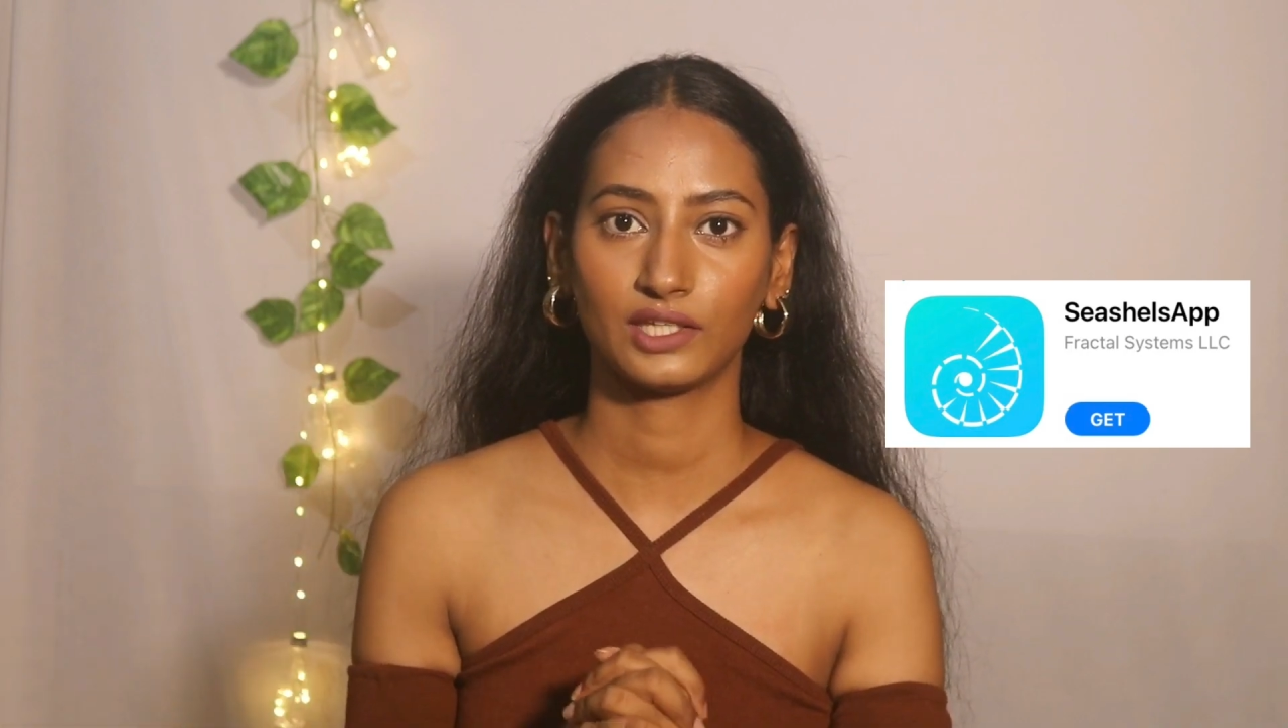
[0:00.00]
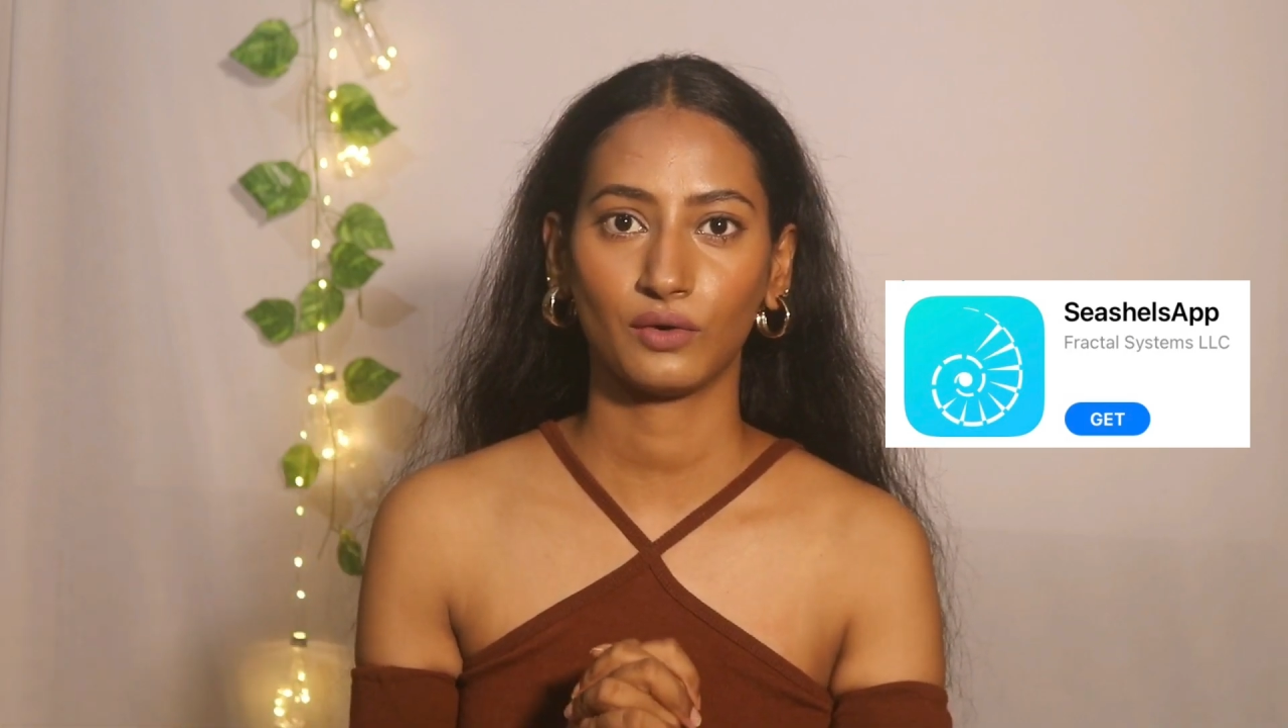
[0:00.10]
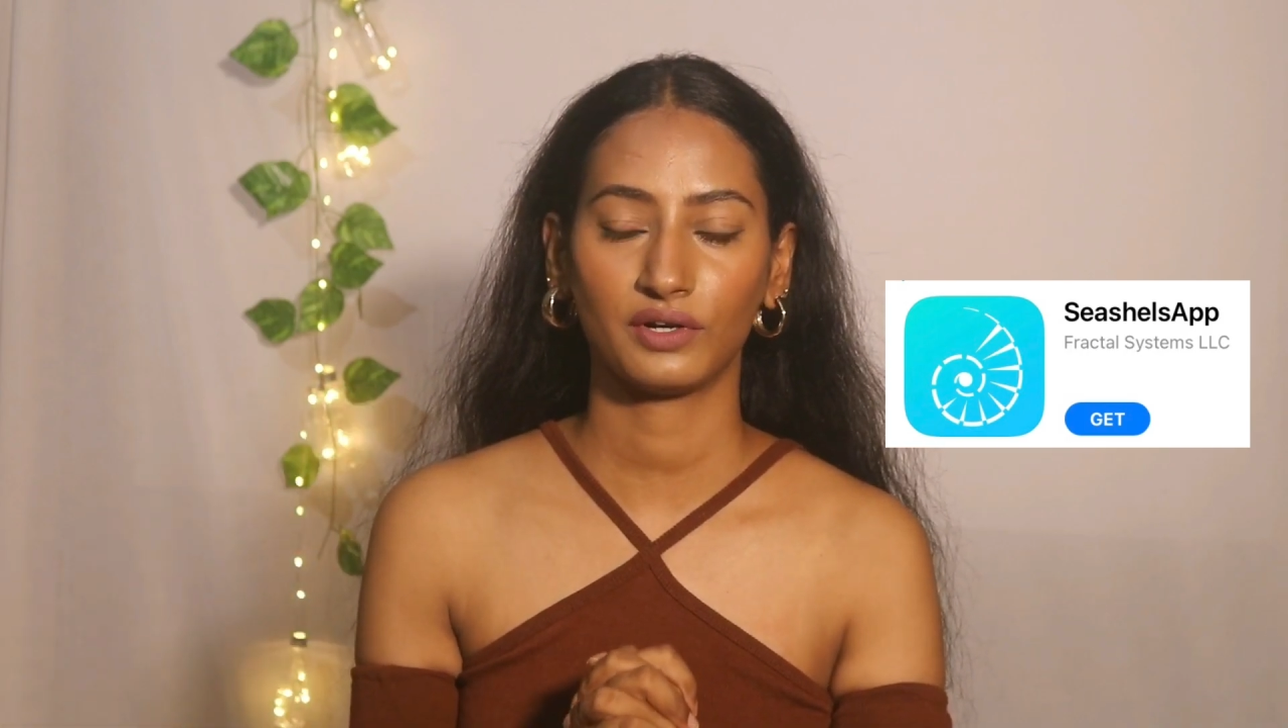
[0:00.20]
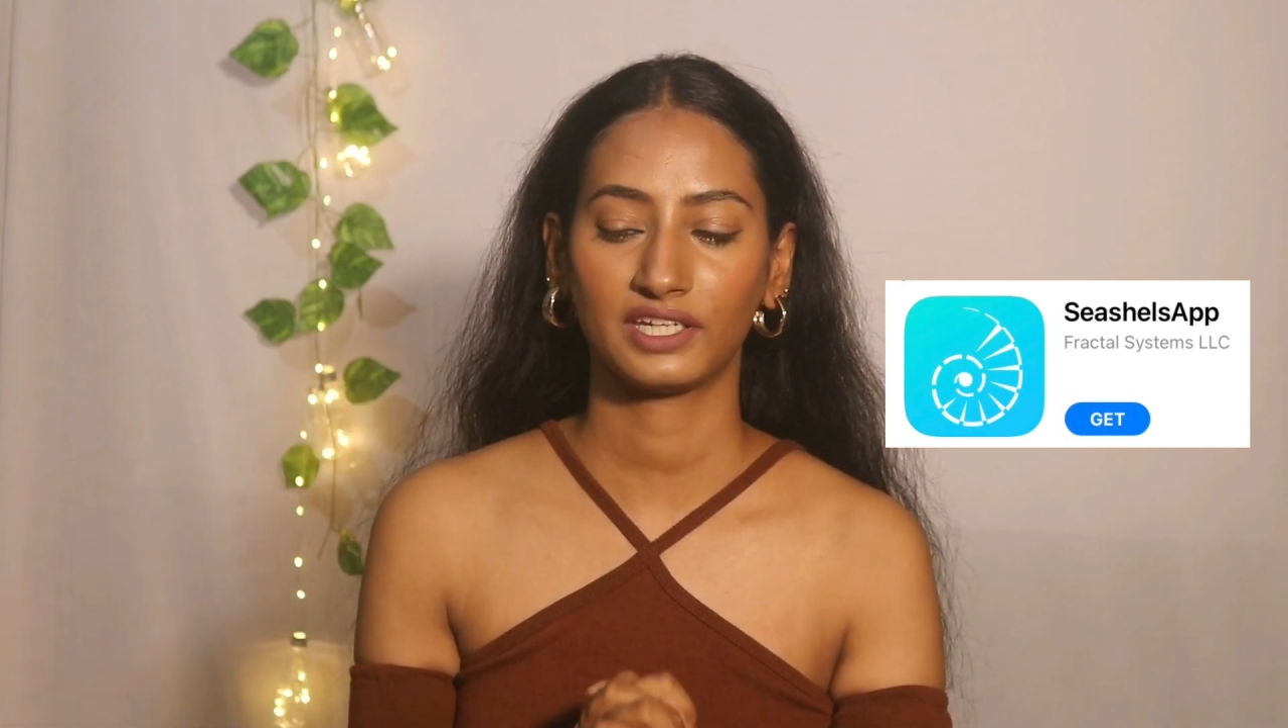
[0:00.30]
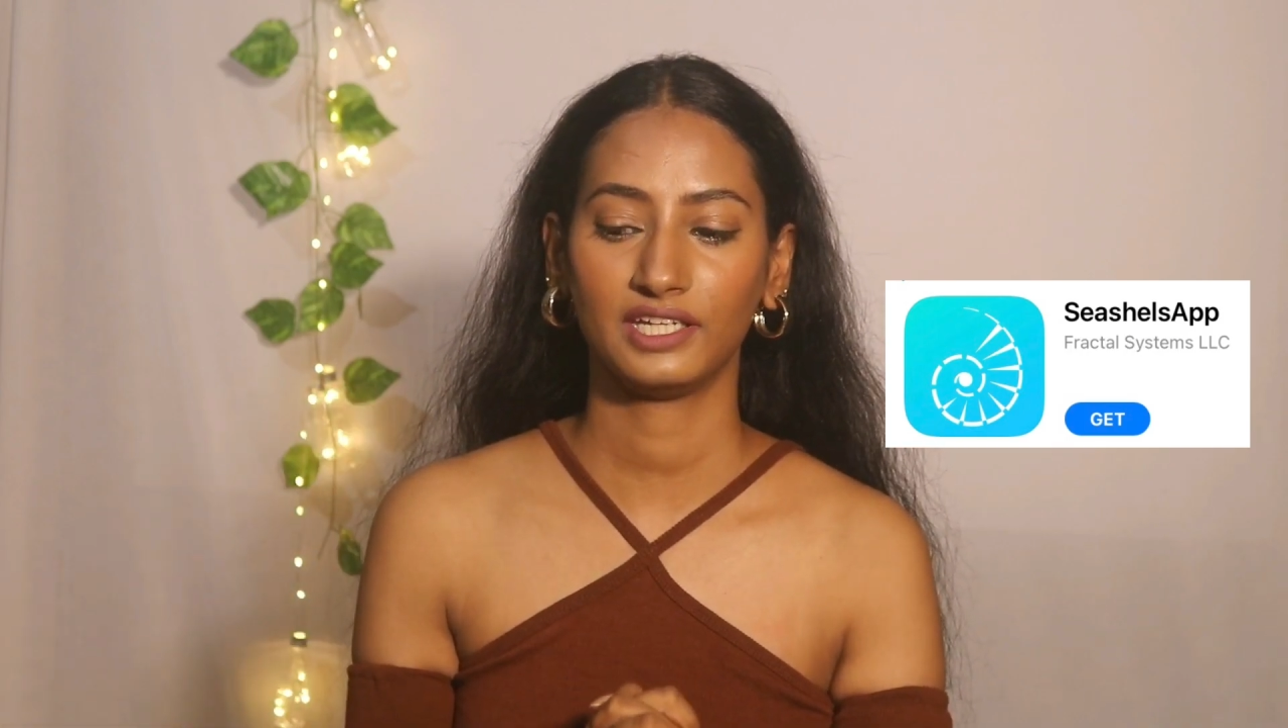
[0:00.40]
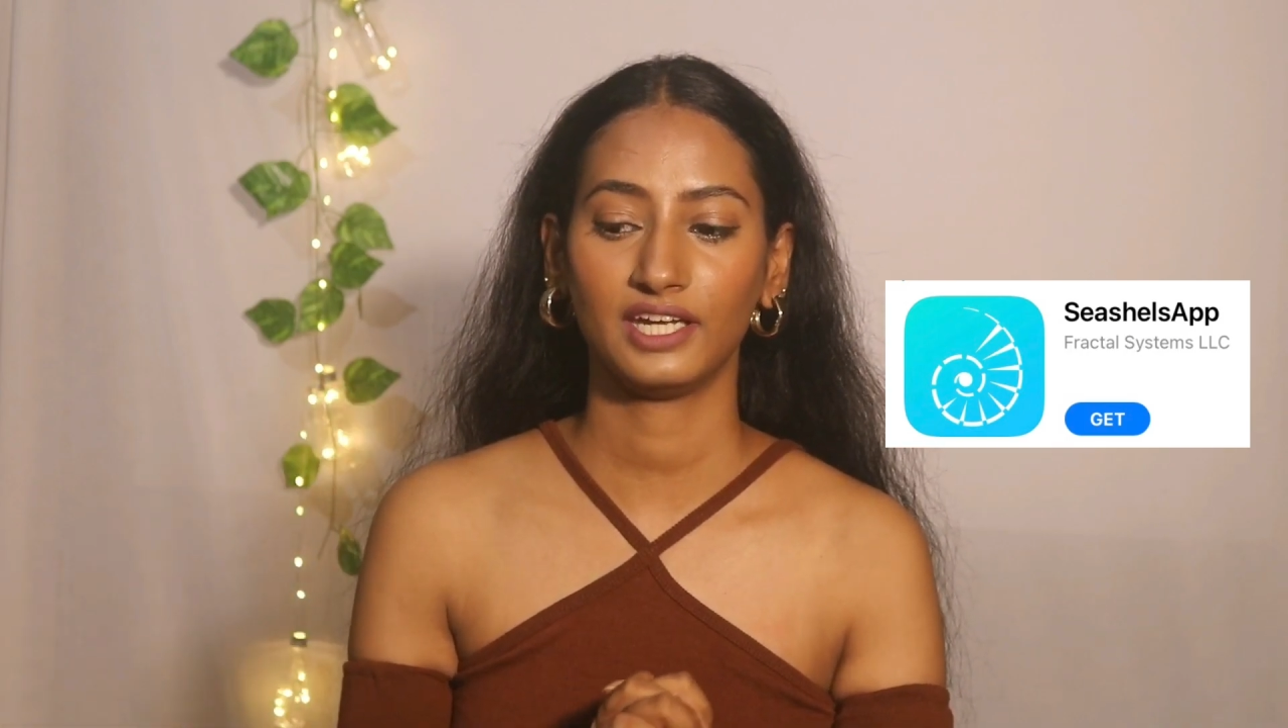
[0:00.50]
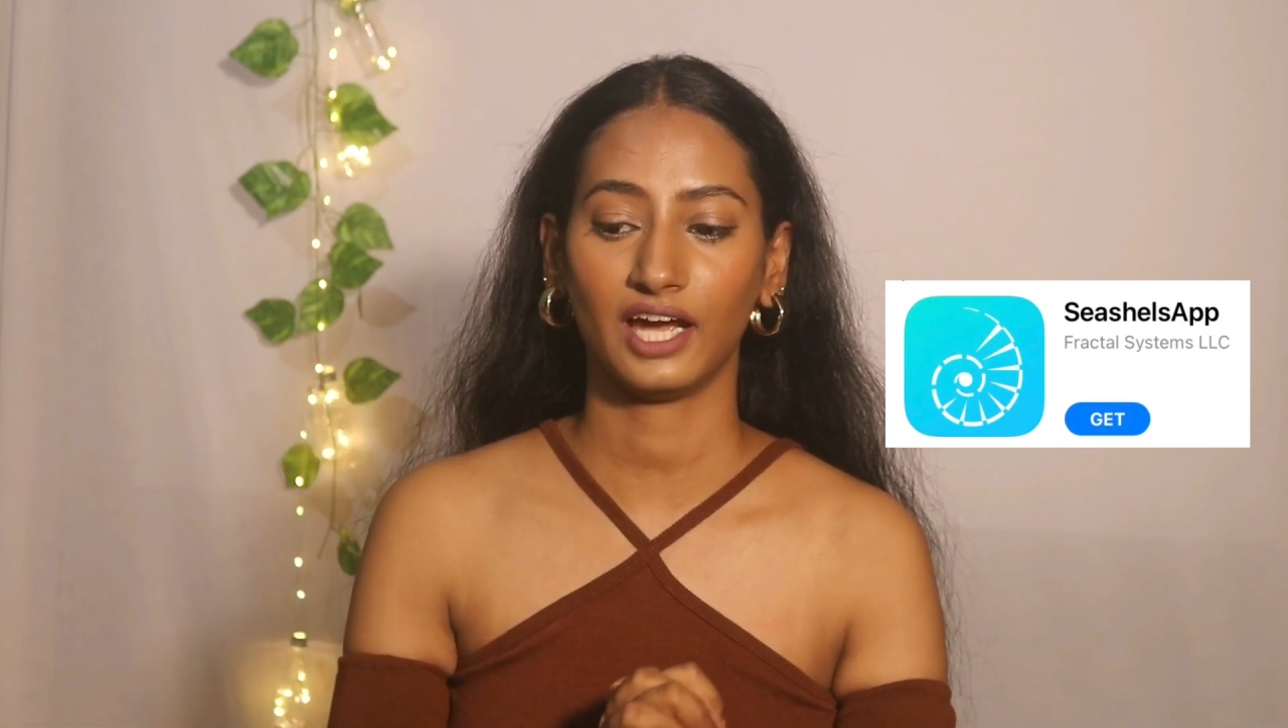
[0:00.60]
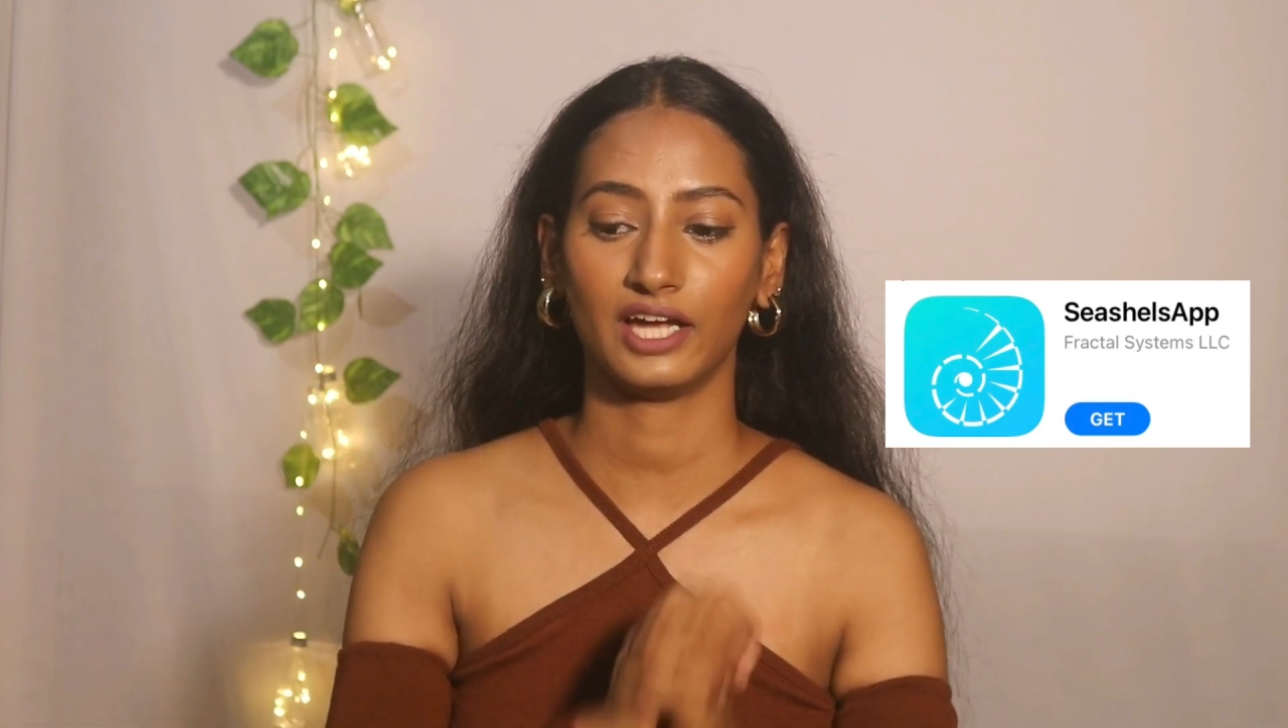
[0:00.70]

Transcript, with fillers: थॉट कि